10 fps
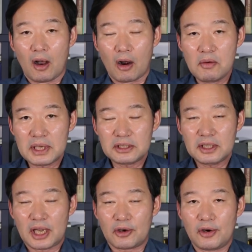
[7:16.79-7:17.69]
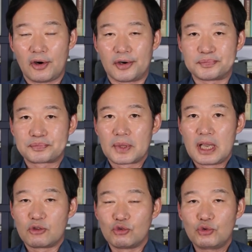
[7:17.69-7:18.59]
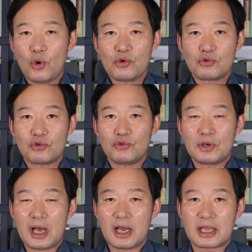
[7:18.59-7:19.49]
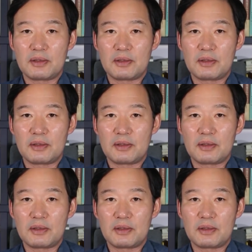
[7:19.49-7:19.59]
얼마 전에요. 유동규가